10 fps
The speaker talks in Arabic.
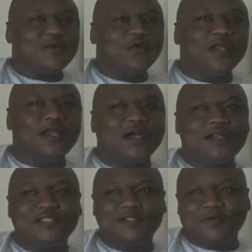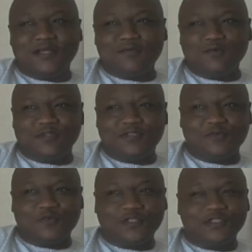والله الحالة الاجتماعية
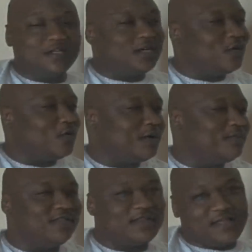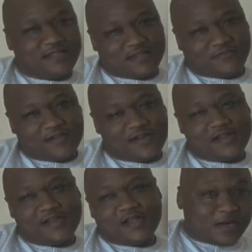متزوج وأب لثلاثة أطفال
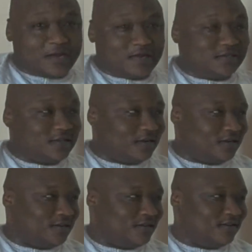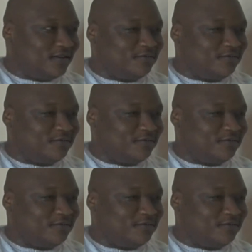أنا عريس حقيقة